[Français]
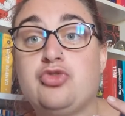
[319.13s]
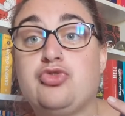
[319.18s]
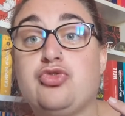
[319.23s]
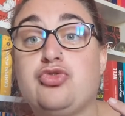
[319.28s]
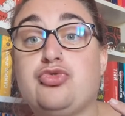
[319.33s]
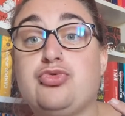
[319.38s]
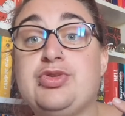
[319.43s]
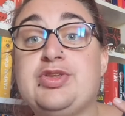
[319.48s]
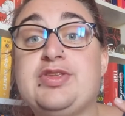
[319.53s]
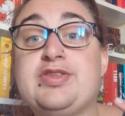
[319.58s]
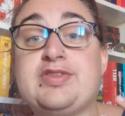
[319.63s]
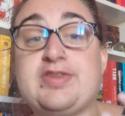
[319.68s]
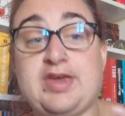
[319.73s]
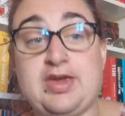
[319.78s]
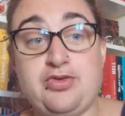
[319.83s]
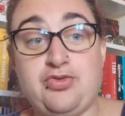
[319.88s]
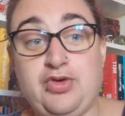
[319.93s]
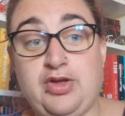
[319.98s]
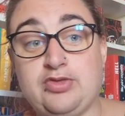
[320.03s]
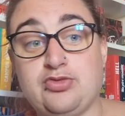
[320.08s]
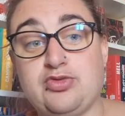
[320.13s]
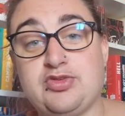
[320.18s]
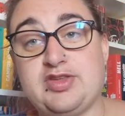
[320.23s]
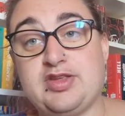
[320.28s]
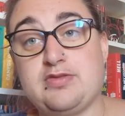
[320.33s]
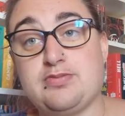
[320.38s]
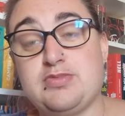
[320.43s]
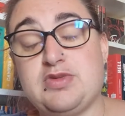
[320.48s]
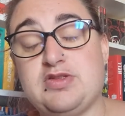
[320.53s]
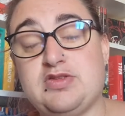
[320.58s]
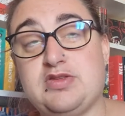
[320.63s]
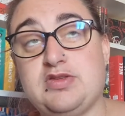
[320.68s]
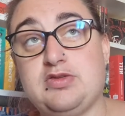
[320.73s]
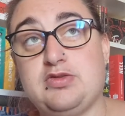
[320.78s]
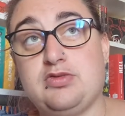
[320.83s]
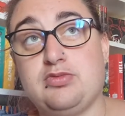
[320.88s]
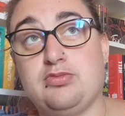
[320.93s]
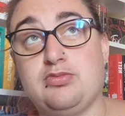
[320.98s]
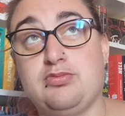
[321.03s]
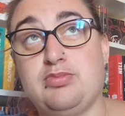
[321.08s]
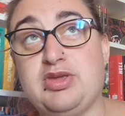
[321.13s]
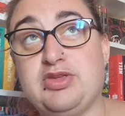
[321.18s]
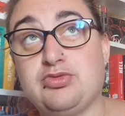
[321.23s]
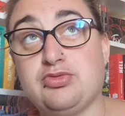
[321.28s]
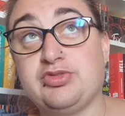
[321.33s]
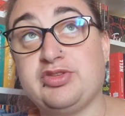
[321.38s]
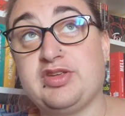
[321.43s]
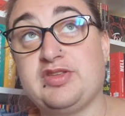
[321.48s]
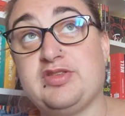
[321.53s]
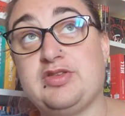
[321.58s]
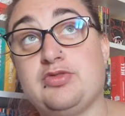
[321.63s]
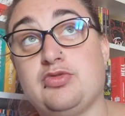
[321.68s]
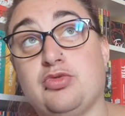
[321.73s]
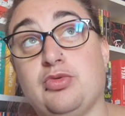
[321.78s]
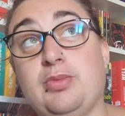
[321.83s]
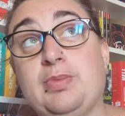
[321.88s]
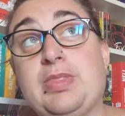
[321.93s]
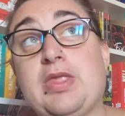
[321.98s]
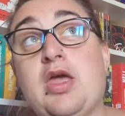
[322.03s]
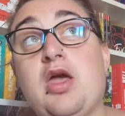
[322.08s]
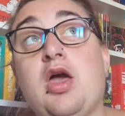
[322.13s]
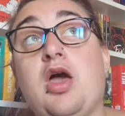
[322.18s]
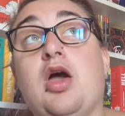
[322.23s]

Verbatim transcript: Je suis très fan de cette maison d'édition,